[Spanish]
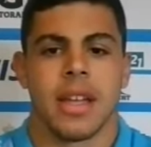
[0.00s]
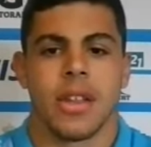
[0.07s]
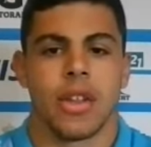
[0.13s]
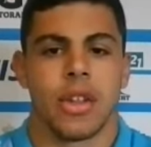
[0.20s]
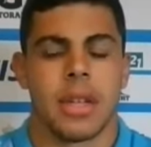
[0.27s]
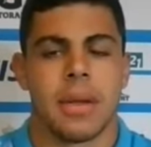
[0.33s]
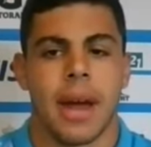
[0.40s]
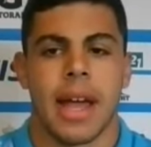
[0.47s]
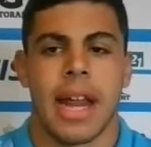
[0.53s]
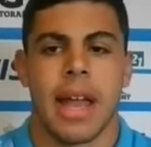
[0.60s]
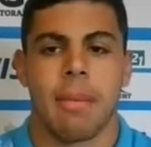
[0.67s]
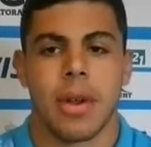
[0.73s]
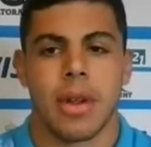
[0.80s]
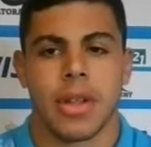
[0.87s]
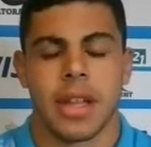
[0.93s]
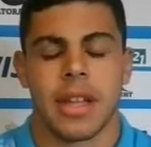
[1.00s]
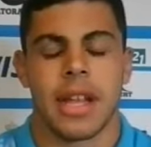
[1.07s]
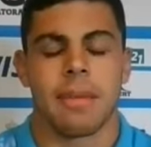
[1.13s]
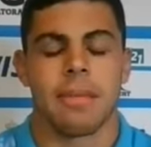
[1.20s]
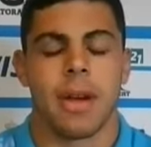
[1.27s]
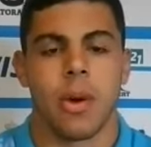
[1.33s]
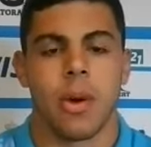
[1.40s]
donde iba a caer la pelota
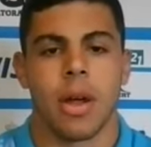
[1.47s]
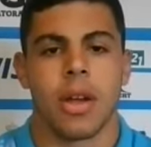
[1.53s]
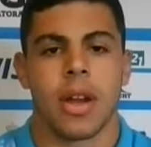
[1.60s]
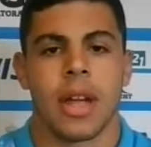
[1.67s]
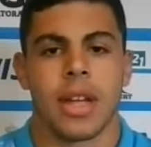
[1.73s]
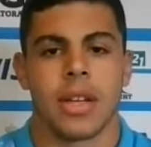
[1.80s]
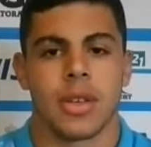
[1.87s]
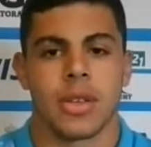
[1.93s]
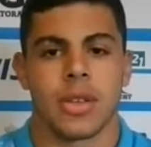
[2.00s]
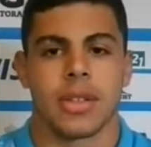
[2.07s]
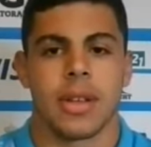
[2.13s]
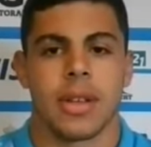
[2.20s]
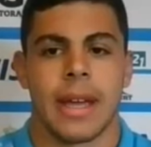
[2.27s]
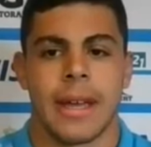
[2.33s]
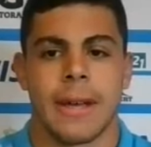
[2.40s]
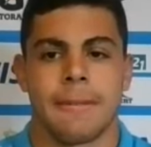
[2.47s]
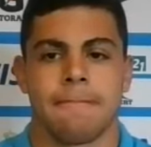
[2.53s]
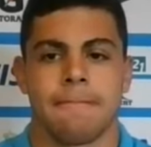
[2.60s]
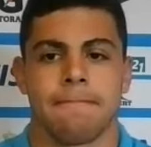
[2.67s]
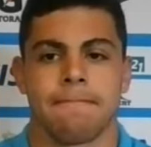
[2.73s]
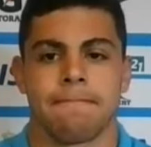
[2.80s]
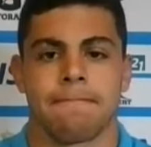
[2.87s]
tenían más jugadores ellos.
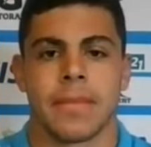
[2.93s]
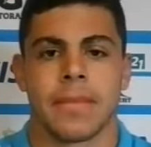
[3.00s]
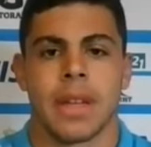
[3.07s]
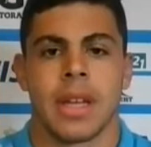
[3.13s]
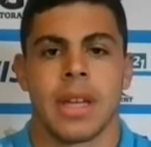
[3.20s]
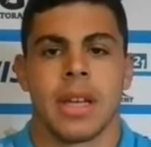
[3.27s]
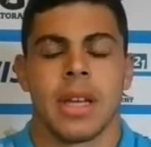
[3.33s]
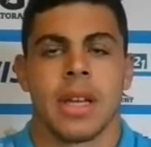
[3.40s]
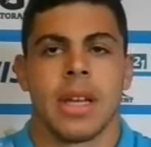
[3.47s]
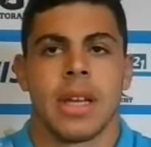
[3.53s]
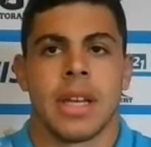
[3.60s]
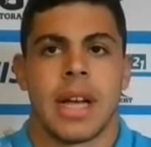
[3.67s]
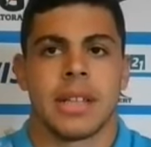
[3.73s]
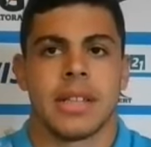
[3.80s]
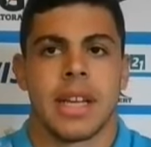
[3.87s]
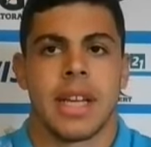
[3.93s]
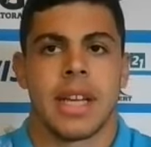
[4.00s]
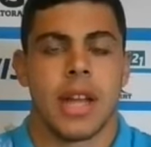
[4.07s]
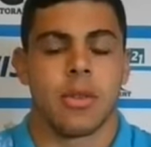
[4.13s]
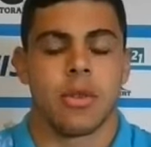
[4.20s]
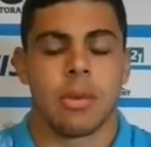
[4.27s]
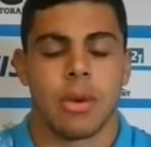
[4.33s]
Em, así que
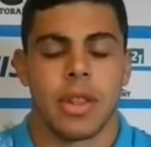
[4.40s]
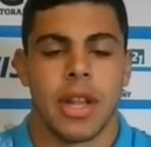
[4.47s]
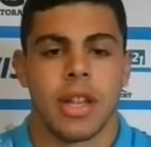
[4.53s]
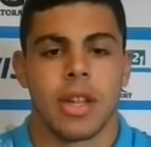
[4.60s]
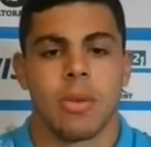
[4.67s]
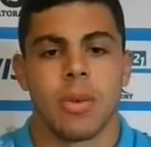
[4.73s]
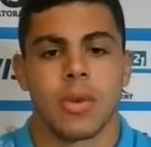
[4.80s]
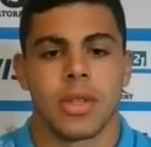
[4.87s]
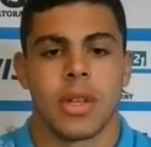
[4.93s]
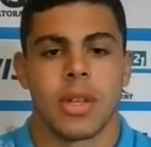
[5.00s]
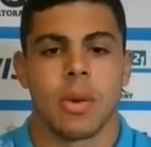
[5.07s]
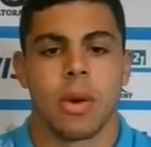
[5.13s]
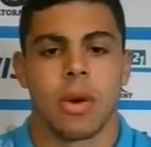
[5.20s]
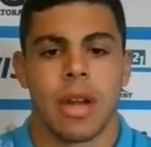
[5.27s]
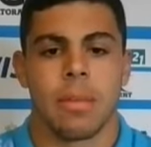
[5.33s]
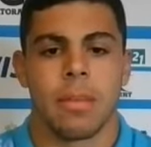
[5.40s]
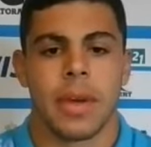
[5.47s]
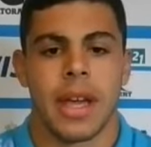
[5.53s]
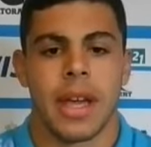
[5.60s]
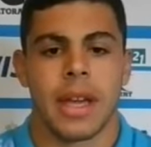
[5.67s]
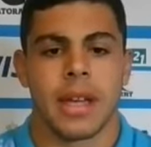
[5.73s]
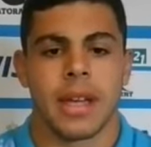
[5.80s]
nada, estuvimos entrando mucho ese juego con el
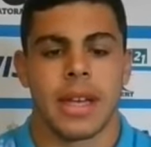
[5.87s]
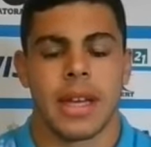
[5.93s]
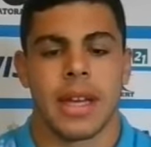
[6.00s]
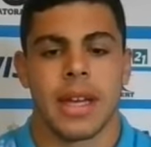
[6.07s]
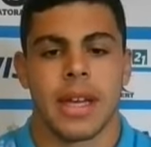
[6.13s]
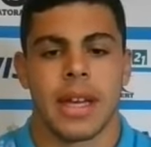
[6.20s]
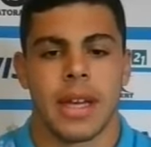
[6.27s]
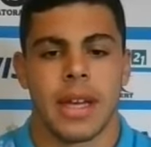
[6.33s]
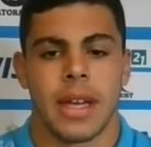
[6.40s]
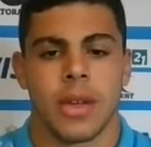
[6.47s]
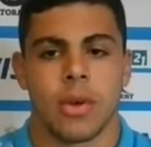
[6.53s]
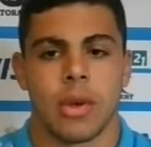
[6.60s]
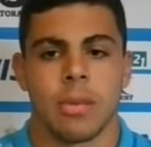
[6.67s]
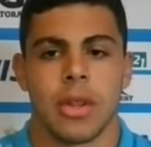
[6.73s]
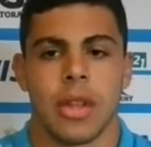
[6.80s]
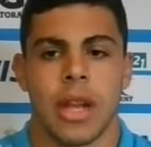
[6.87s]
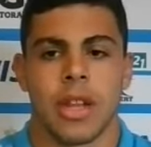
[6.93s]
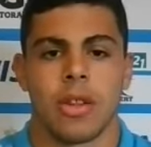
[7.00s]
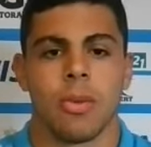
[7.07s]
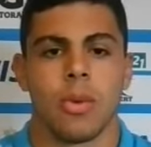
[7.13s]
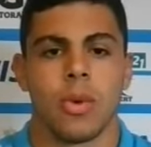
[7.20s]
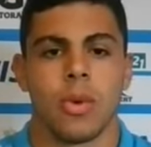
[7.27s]
pie, eh, estuvimos
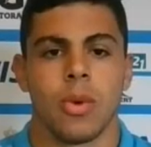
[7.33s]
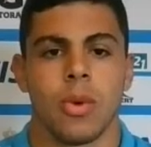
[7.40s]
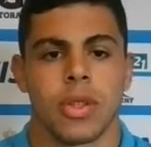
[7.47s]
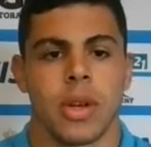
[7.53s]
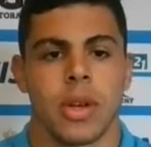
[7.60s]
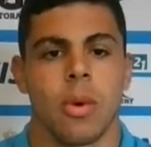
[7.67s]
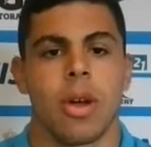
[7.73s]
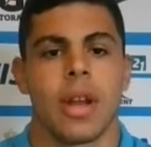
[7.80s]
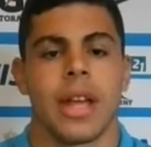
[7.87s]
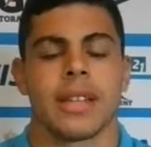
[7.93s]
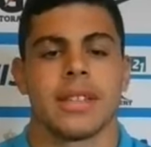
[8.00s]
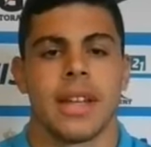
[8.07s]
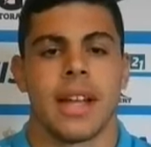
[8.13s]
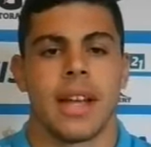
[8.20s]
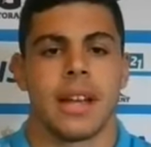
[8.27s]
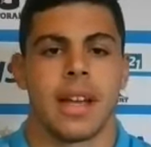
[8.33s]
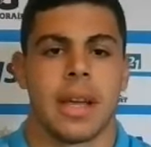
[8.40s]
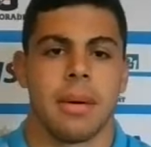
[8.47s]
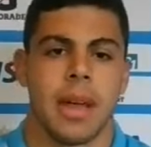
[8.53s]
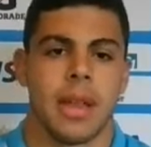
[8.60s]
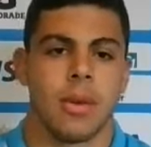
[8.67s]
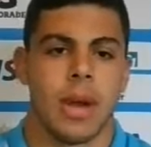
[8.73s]
entrando mucho ese jugador extra que
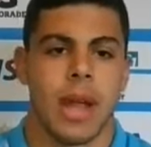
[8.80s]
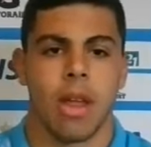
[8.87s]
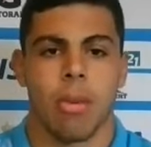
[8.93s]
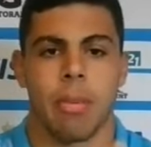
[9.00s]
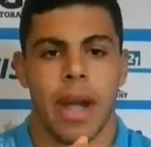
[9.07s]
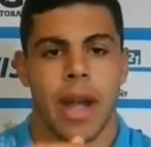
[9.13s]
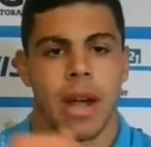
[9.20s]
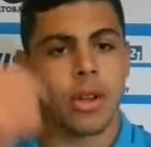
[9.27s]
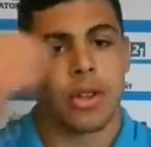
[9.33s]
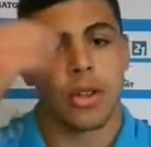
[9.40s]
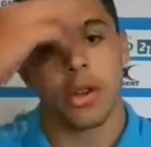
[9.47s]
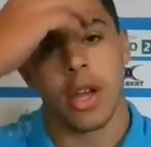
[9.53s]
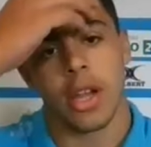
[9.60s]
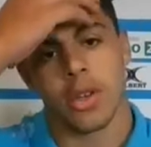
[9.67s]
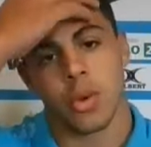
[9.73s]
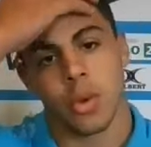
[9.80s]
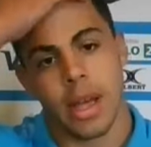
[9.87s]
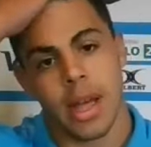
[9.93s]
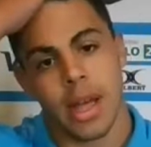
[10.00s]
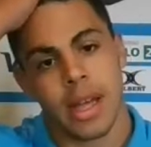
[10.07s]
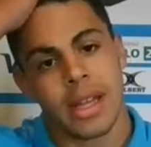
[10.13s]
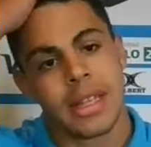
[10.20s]
va de un lado para el otro,
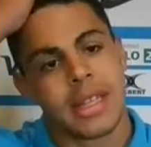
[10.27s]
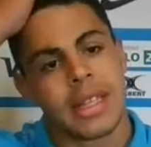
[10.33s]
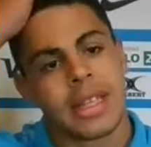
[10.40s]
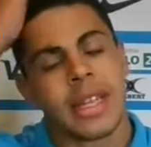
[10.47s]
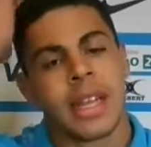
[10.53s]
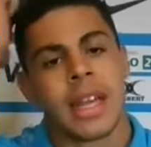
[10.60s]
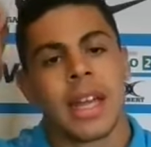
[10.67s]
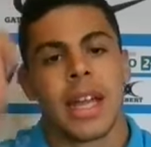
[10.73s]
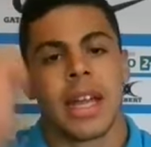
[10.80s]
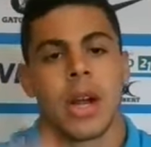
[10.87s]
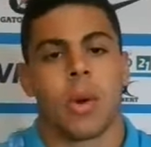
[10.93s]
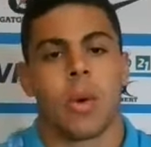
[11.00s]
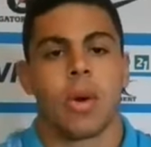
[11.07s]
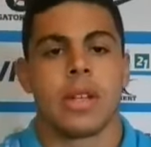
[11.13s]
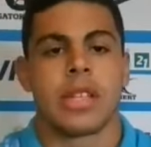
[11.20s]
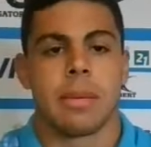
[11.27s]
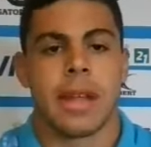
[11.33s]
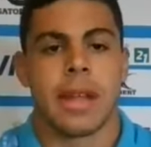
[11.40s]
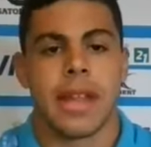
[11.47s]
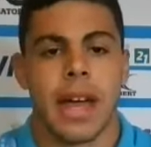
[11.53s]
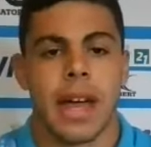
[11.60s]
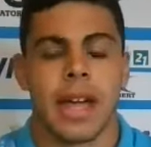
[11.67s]
ayuda en el juego del
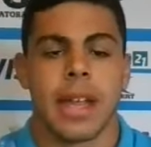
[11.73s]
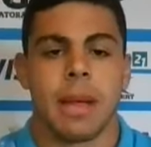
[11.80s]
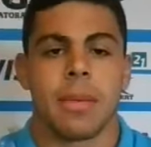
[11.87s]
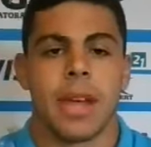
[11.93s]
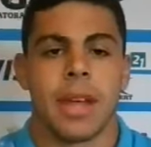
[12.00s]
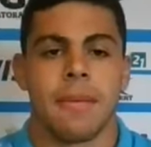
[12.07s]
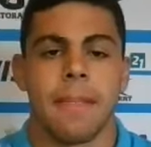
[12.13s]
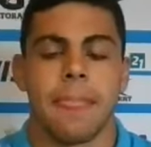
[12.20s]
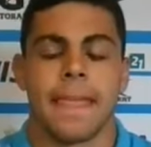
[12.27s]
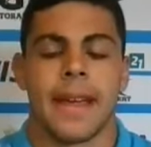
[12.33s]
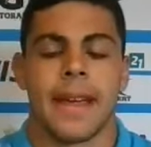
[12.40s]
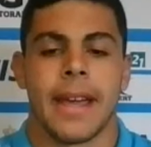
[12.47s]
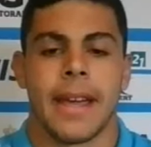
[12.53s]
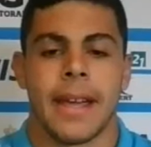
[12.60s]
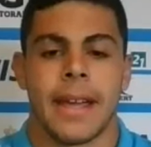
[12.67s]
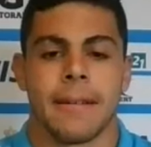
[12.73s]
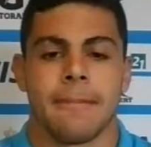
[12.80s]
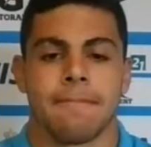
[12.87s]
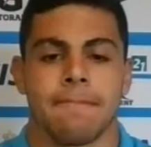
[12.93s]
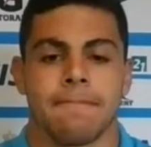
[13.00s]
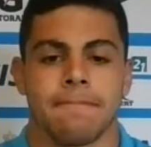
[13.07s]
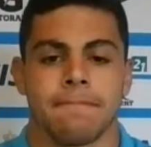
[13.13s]
semiataque también.
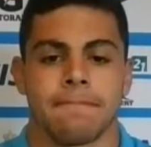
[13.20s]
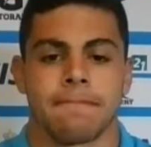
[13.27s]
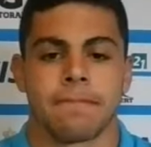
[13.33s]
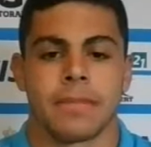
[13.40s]
Em,